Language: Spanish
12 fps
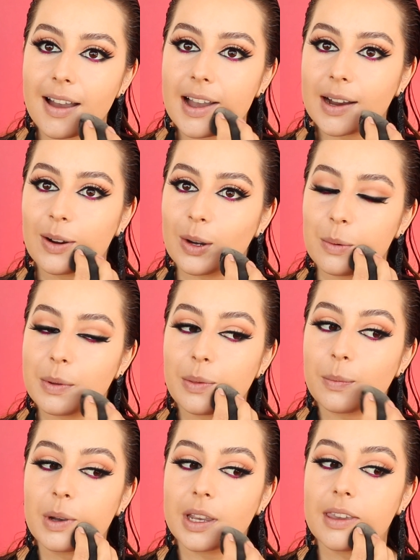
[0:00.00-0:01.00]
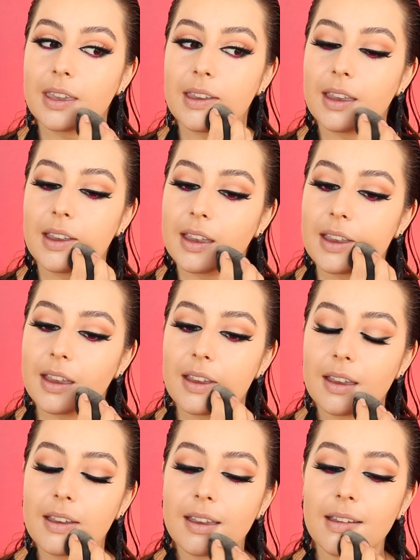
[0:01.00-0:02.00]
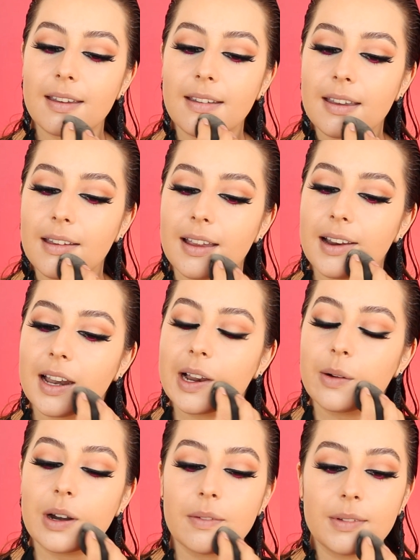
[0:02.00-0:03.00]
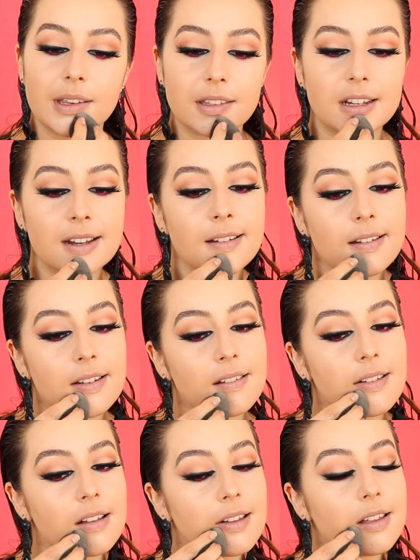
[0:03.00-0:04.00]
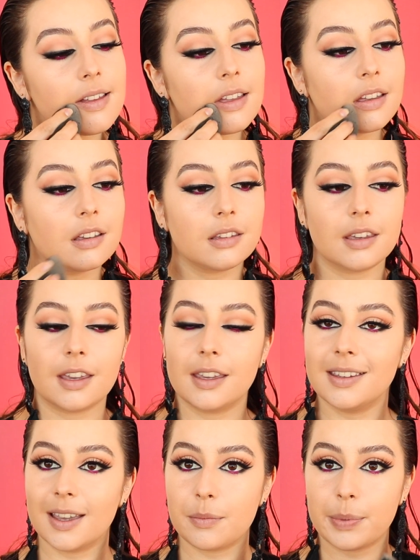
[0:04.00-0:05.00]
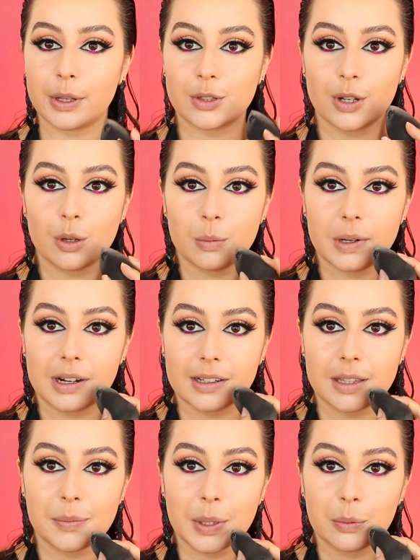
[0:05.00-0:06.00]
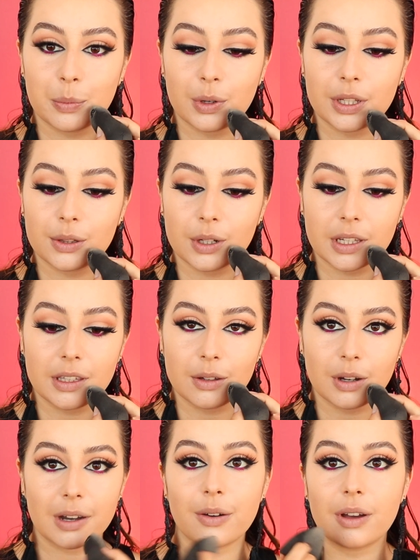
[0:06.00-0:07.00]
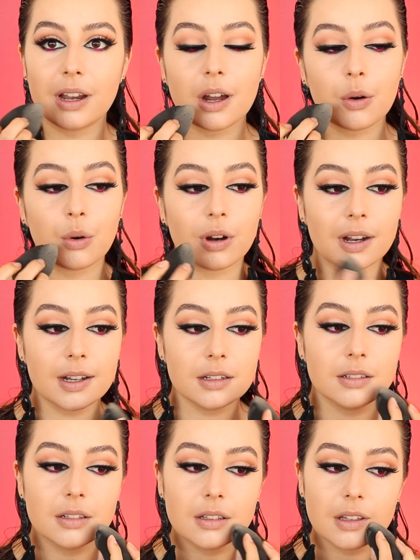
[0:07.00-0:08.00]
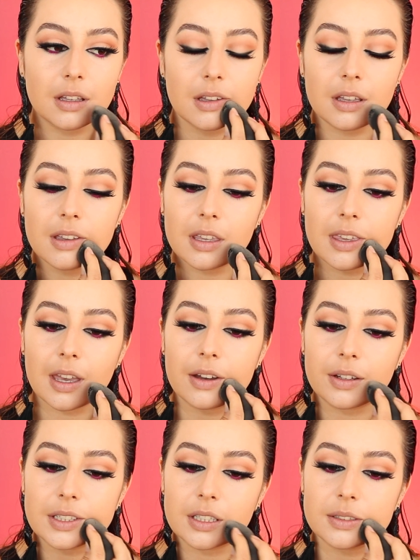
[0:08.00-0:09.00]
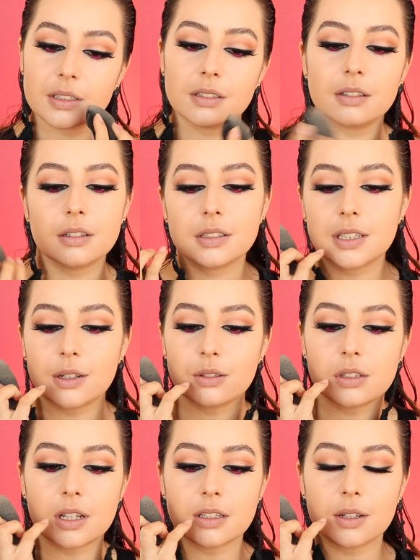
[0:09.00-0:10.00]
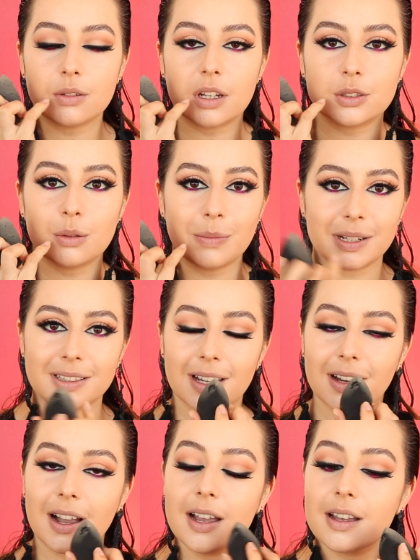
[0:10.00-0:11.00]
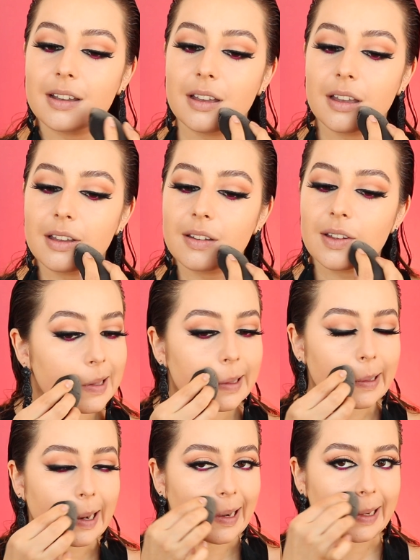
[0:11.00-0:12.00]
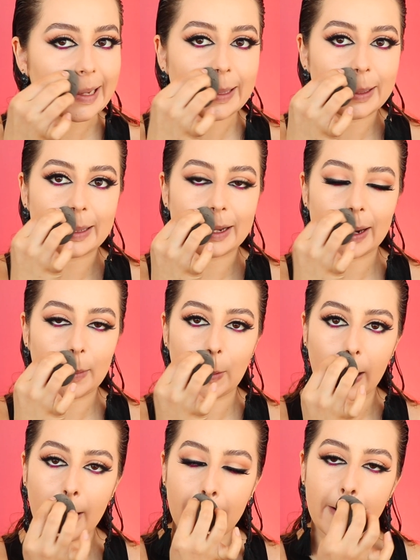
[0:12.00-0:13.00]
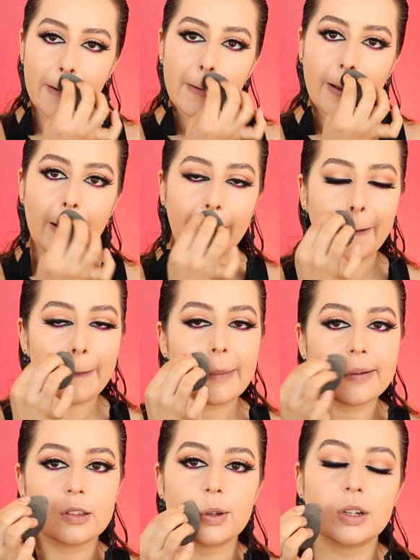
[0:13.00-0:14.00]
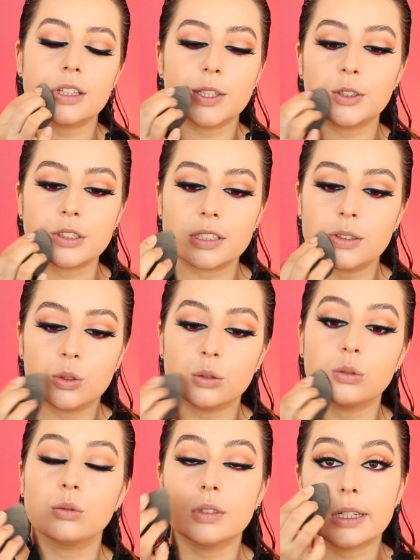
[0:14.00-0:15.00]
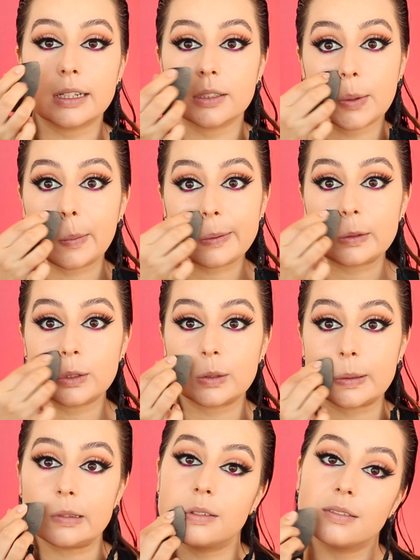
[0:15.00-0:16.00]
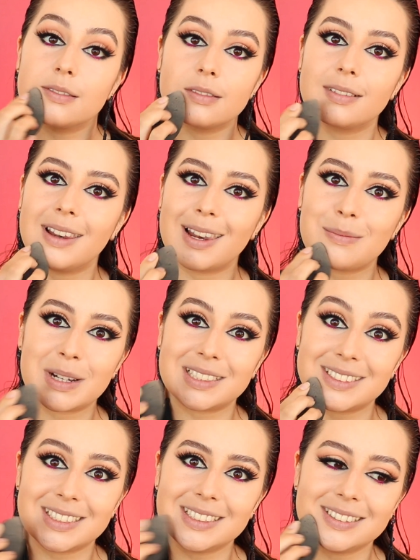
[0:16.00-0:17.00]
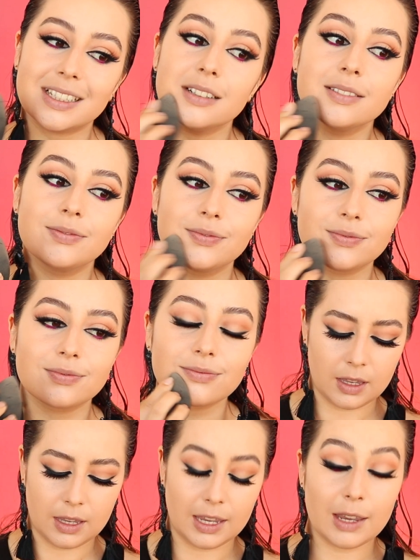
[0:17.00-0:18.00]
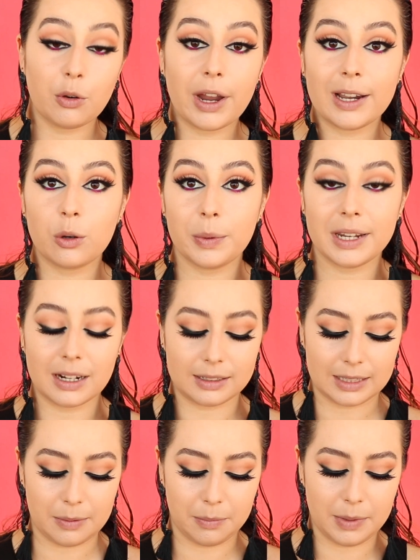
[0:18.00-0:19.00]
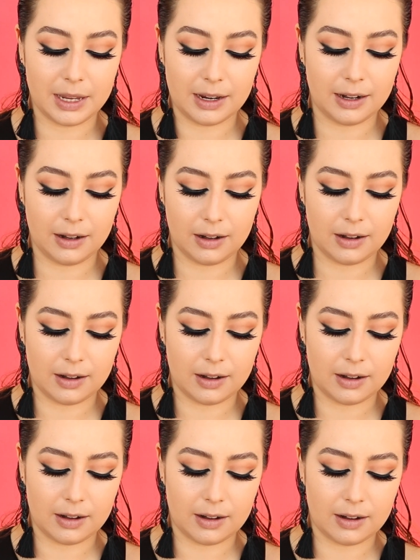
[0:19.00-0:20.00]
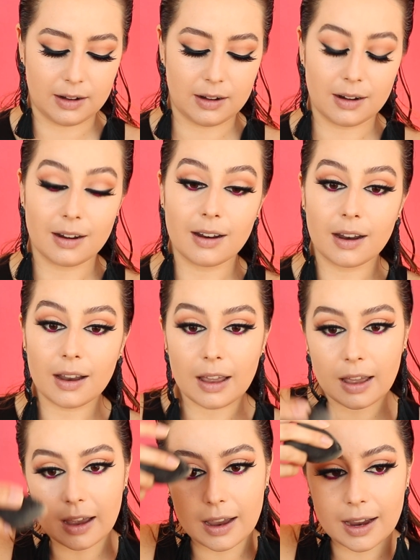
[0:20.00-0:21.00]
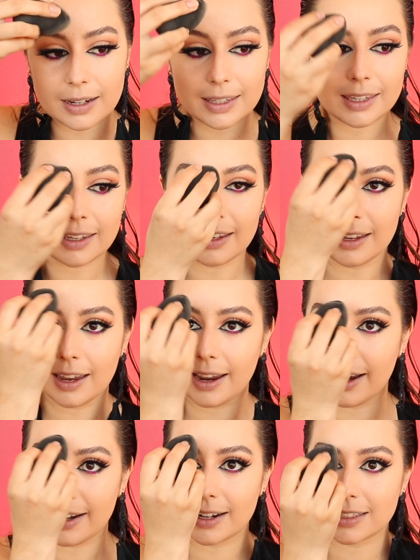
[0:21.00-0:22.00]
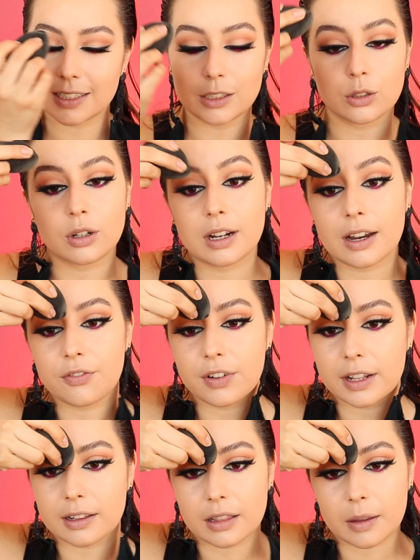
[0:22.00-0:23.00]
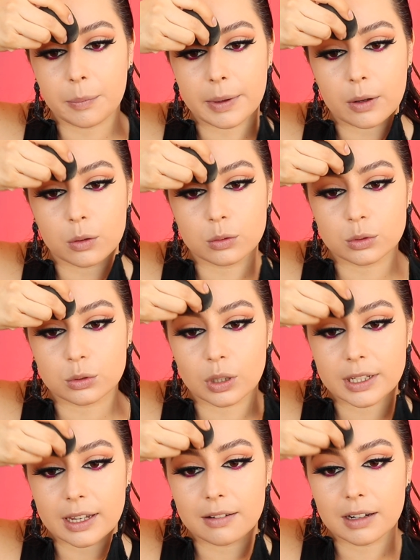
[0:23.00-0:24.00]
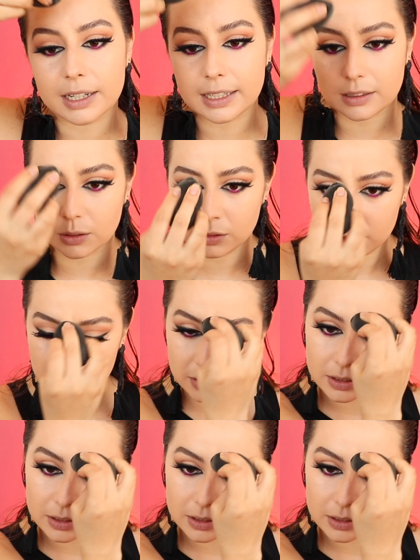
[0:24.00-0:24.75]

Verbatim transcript: Hago lo mismo aquí en la barbilla y empiezo a iluminar también un poquito aquí debajo de la boca, que a veces se nos hace sombrita acá y alrededor de la boca, sobre todo si tú tienes como yo la manchita. Y voy a iluminar también aquí en el centro de la frente, pero justo aquí abajito.